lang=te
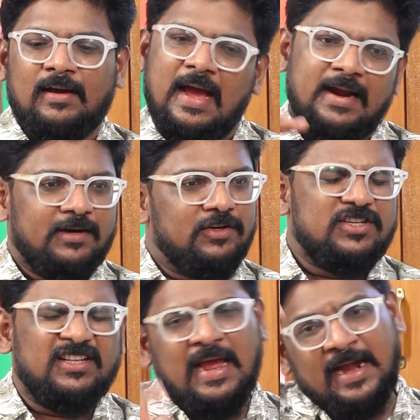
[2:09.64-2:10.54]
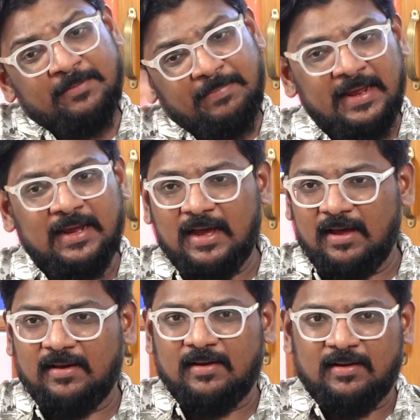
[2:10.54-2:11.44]
ఆయనకు వచ్చింది అండ్ పైగా
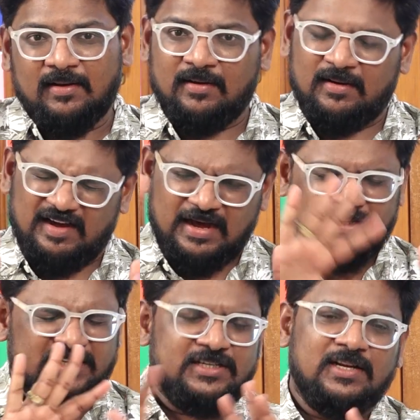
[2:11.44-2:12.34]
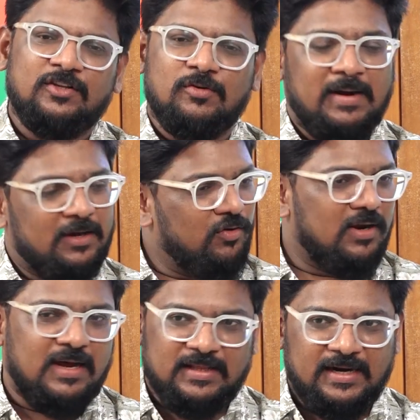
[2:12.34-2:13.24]
అది ఇచ్చినందుకు మనకు
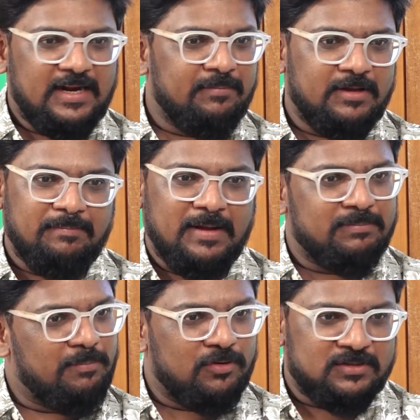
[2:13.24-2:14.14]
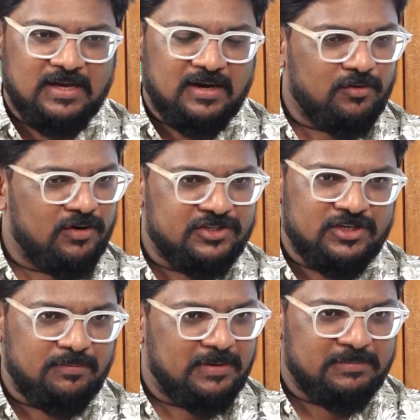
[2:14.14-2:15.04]
కూడా అదే టైంకి పద్మ పురస్కారం కూడా
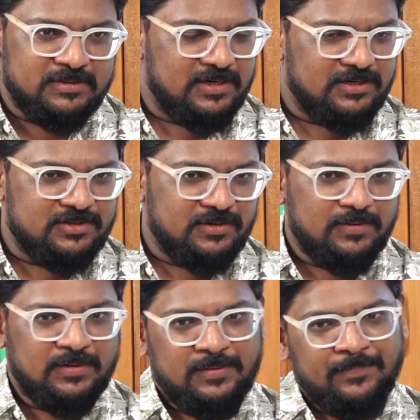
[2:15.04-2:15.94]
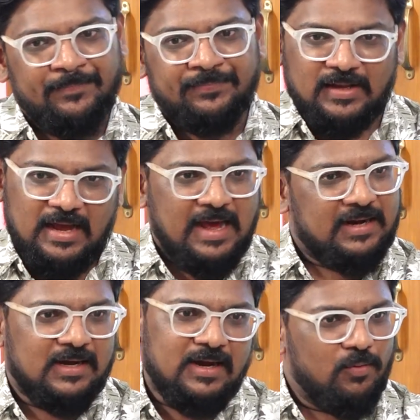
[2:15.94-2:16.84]
ఇచ్చారు పద్మశ్రీ ఇచ్చారు ఆ
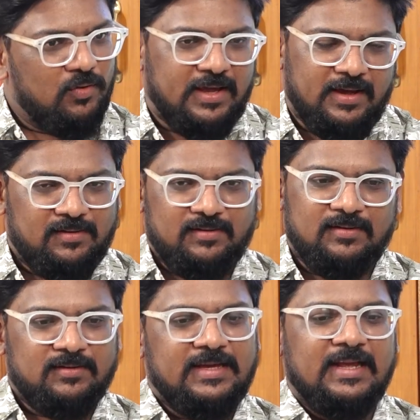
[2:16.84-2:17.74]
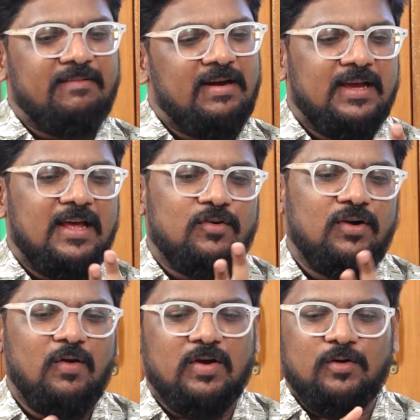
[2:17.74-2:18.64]
రకంగా ఓకే కీరవాణి గారు
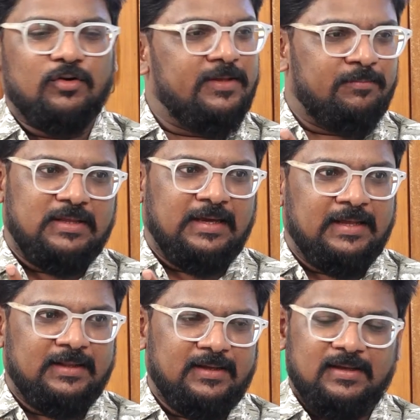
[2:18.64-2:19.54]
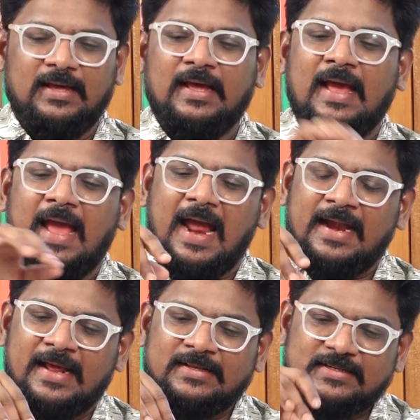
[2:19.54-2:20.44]
కూడా ఒక గుర్తింపు దక్కింది
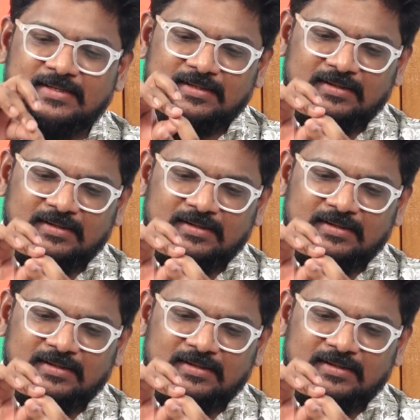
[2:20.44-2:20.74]
అండ్ నెక్స్ట్